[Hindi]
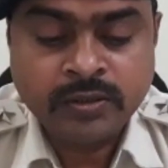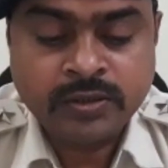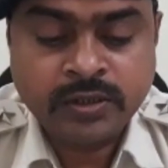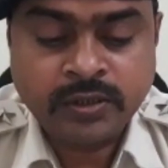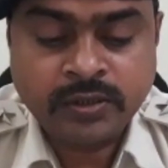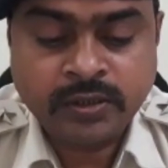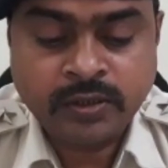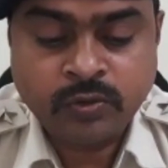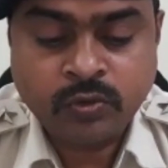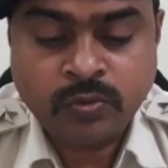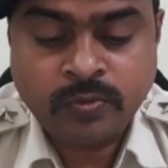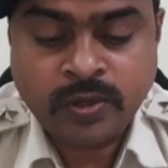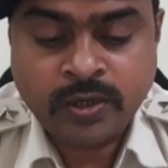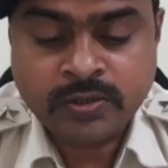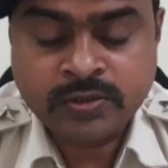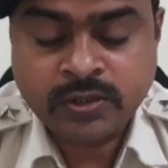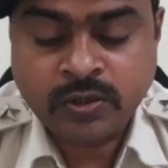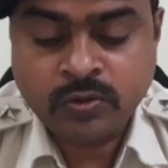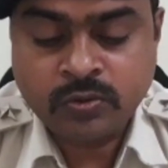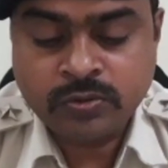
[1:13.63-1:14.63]
चेतन कुमार
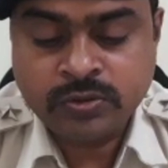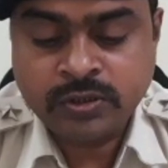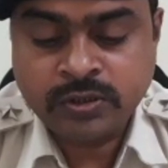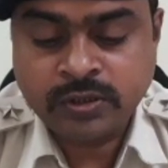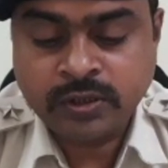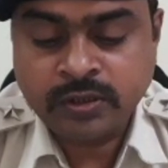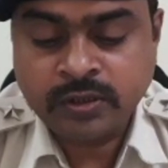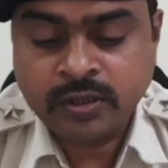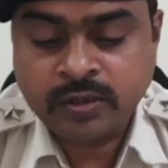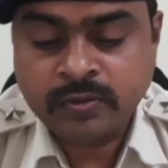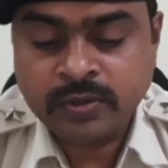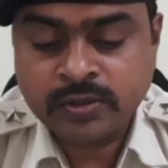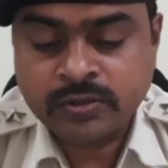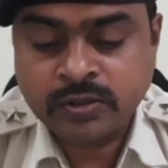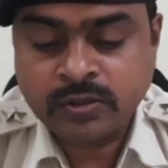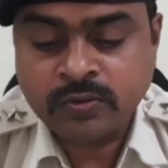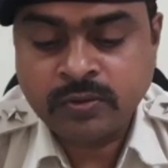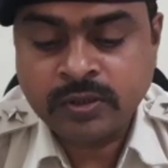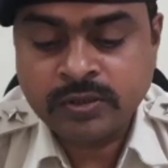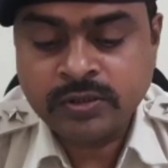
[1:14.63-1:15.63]
साहू जितेंद्र
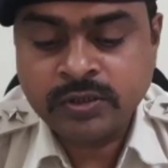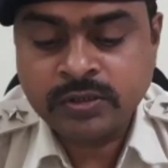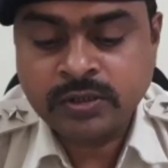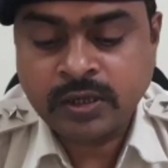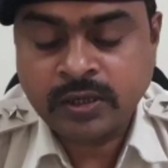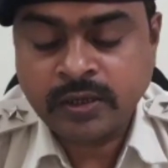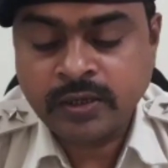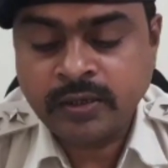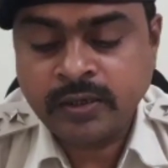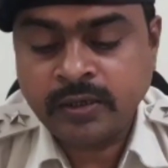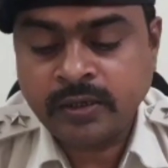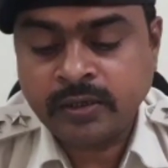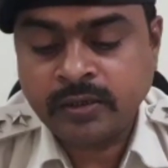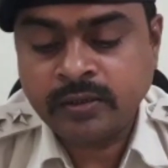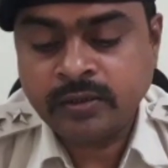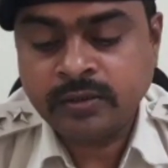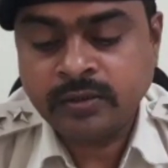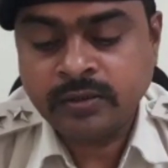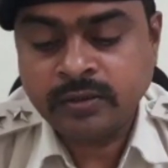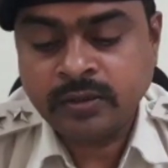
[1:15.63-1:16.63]
वैष्णव अजीत खान ने
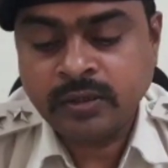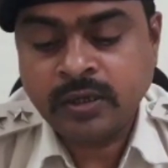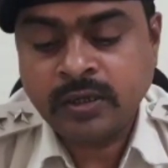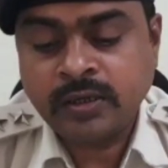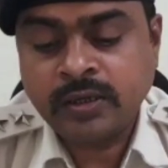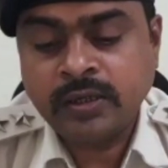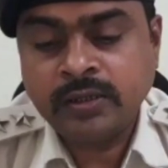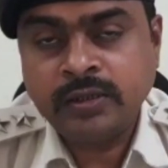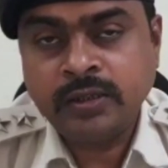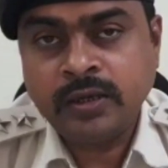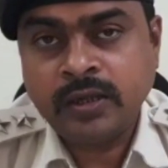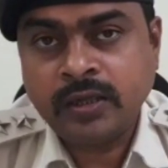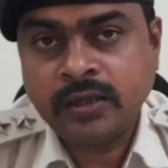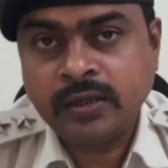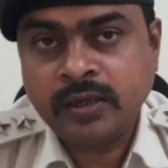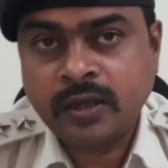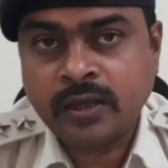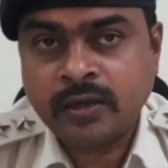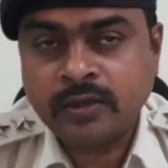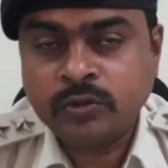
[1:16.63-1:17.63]
घटना दिनांक
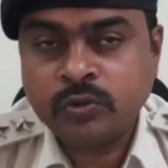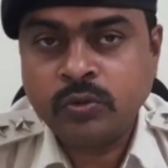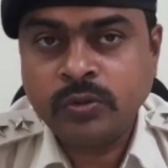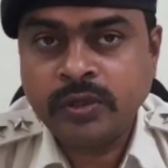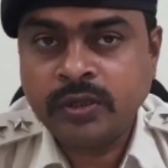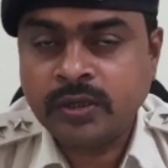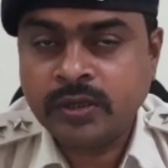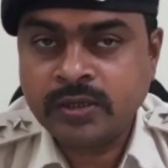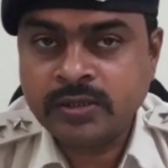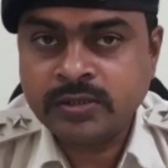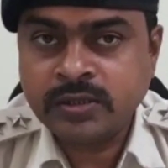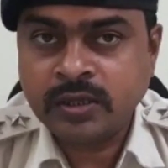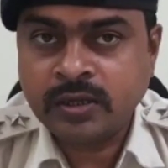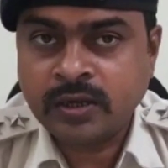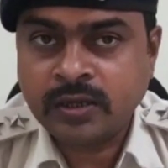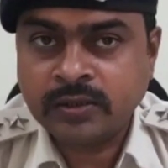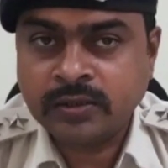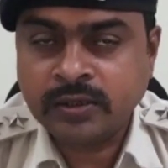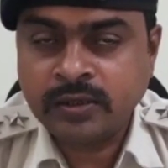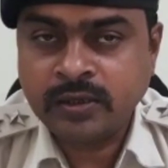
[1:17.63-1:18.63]
ग्यारह दो इक्कीस के
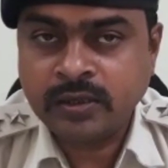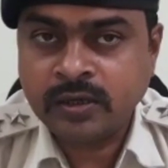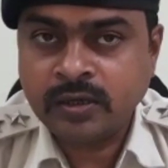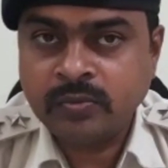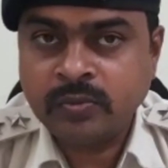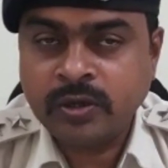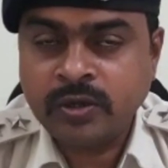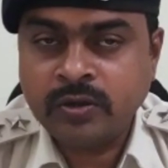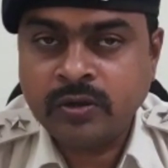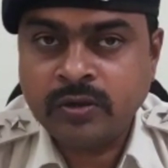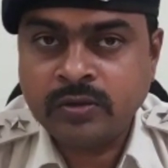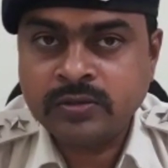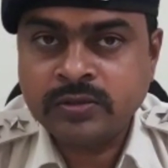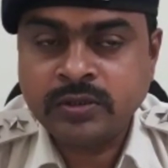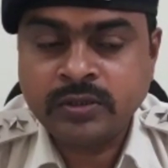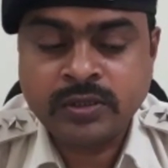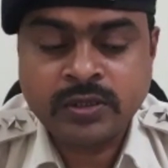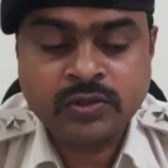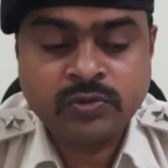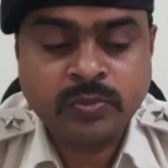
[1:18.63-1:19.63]
रात्रि करीबन नौ
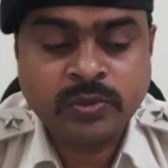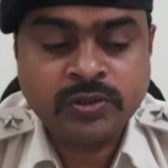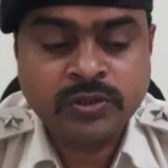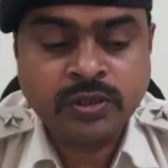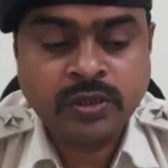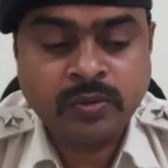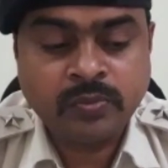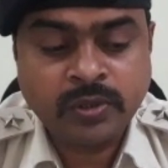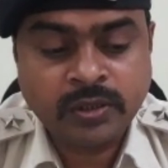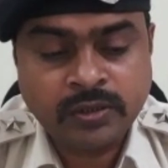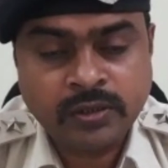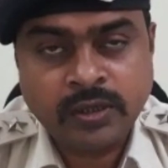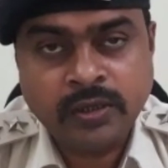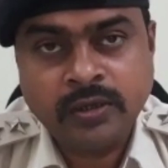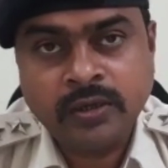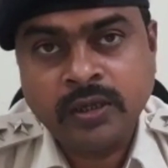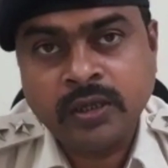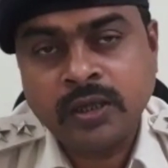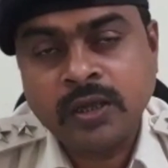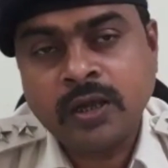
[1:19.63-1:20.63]
से दस बजे के मध्य
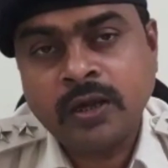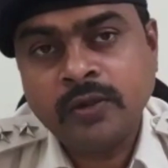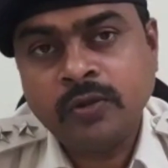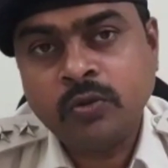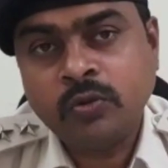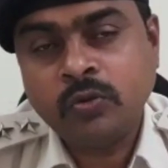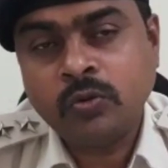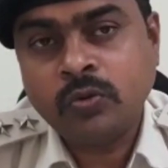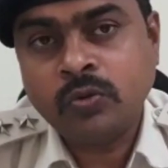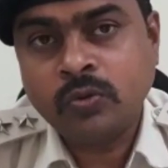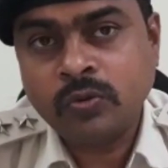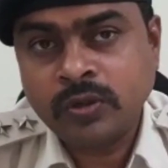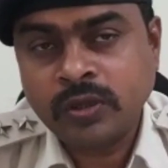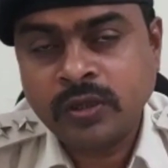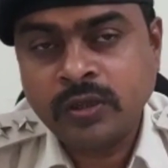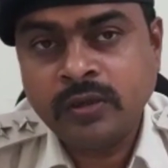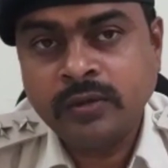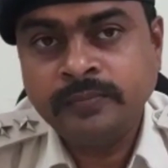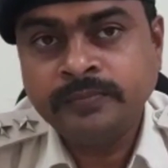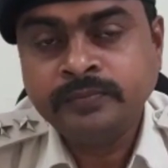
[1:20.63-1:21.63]
इनके गाड़ियों को रोक
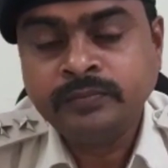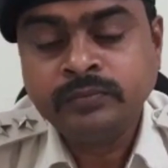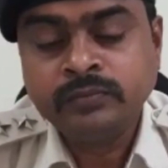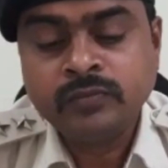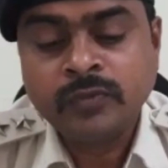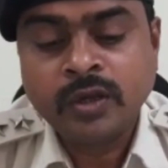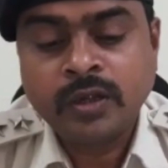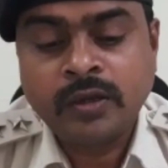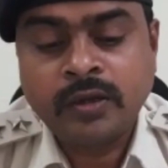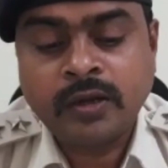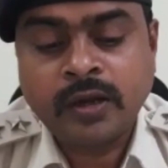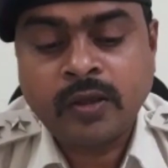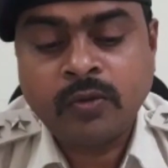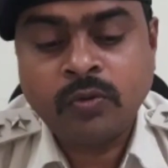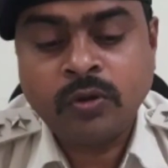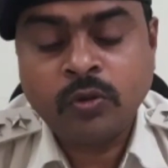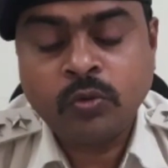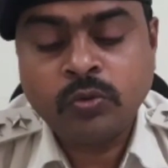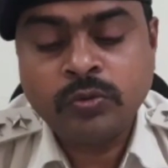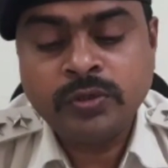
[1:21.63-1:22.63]
के
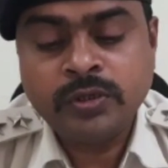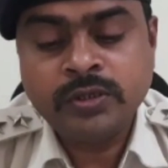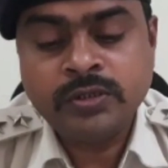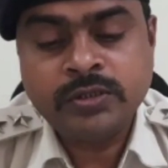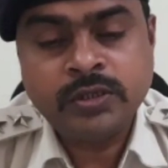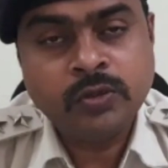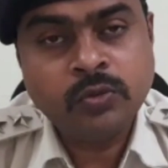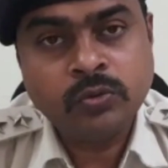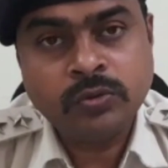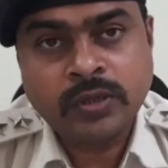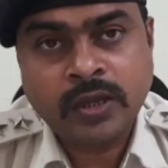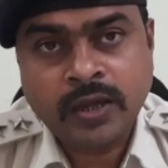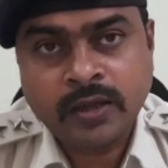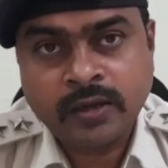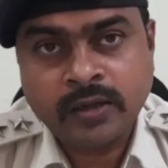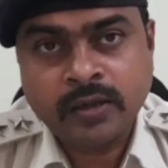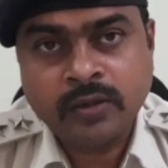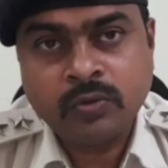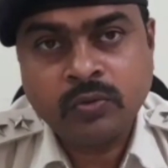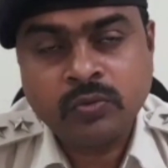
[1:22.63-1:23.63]
ड्राइवरों को नीचे उतार
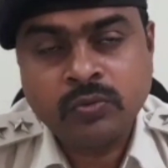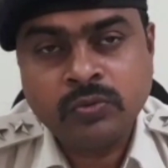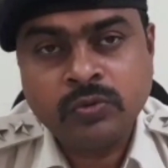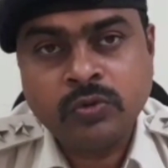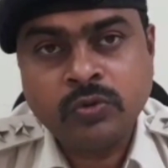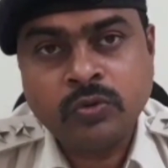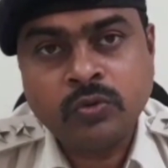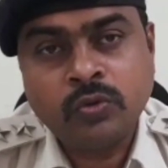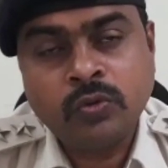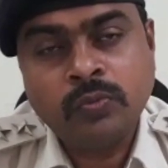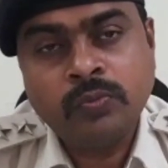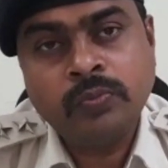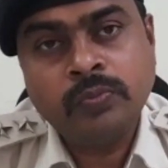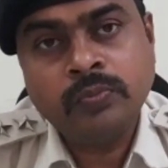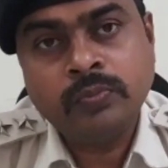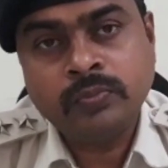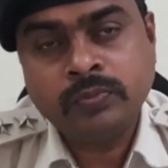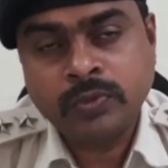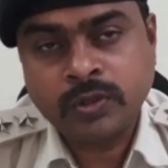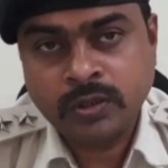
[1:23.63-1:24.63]
कर उनको
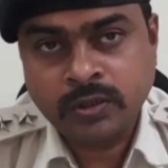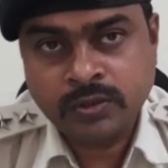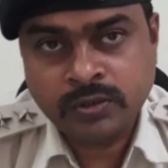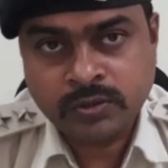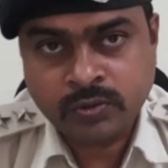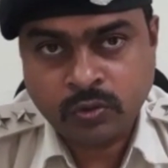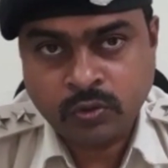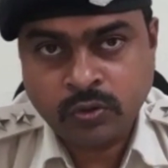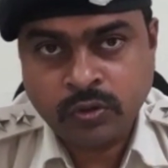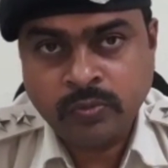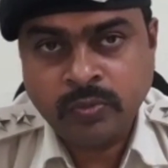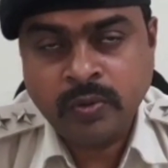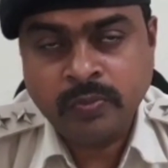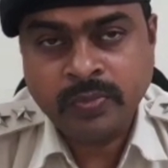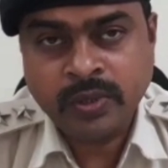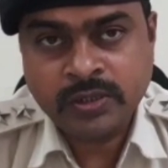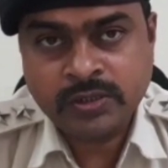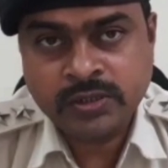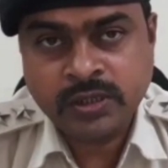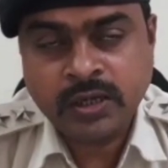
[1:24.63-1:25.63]
खूब रोड में
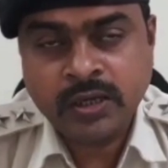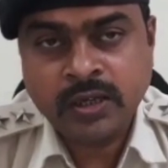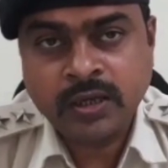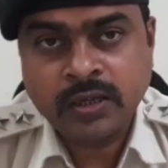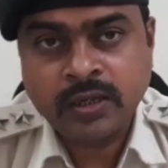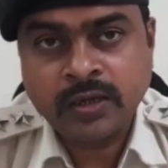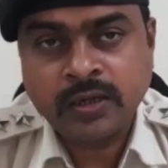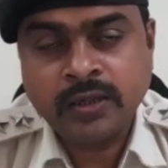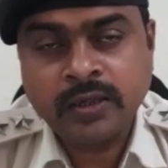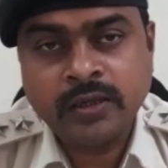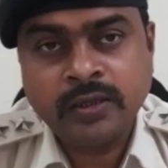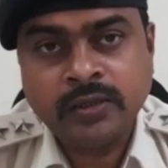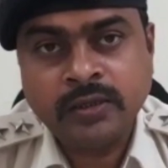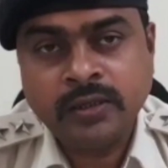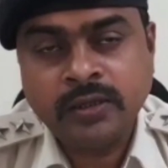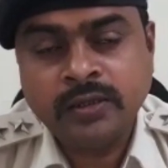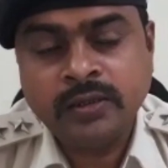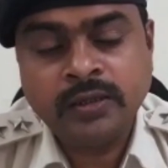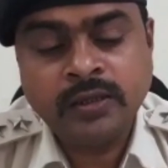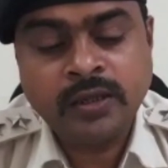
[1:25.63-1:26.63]
मत चलना करके
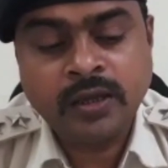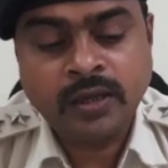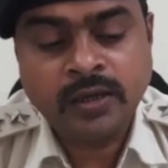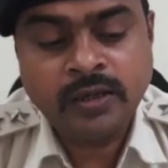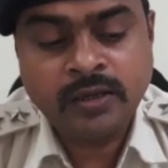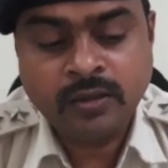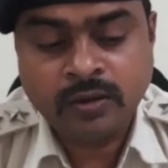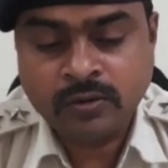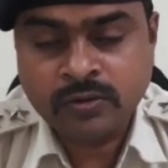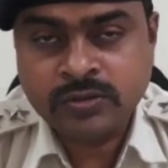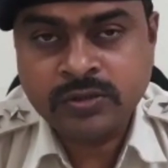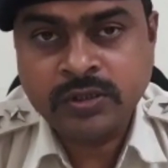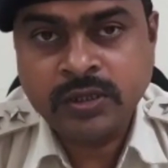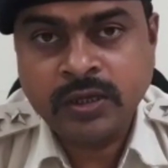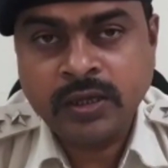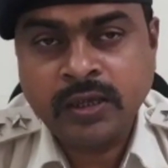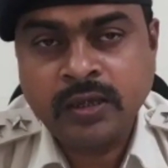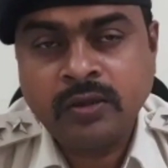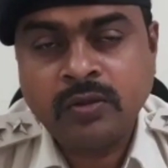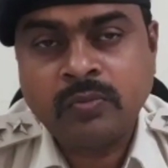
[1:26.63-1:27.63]
गंदी गंदी गाली गलौज
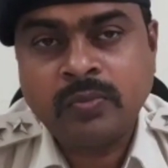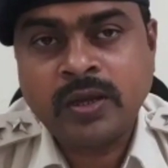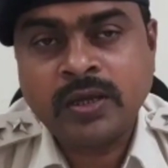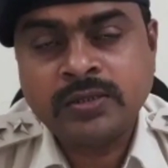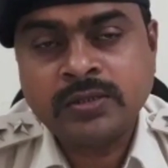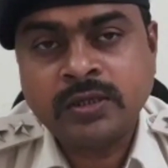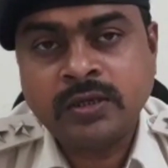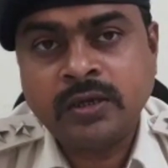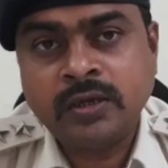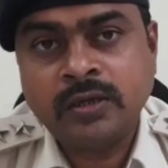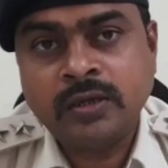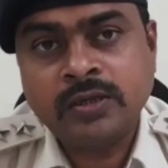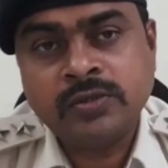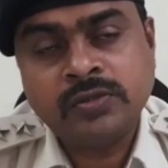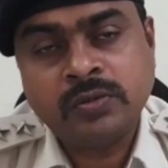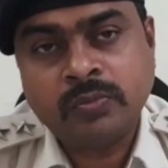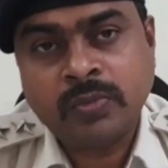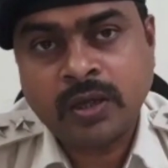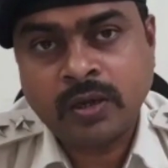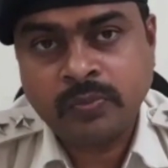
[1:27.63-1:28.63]
दिए हैं और बाँस के डंडा
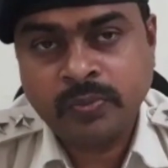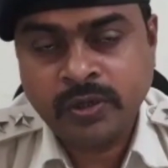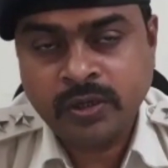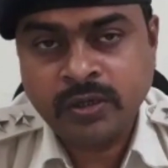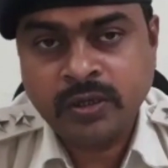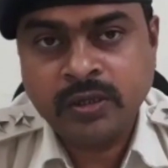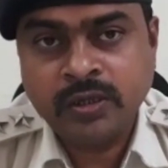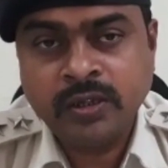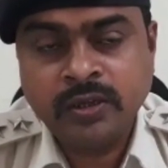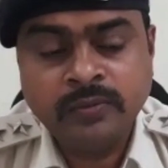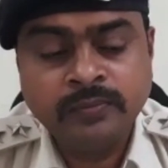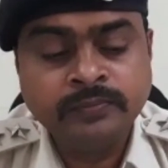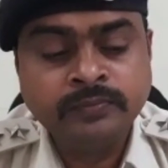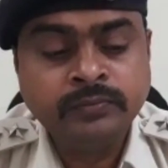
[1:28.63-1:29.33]
से मारपीट किए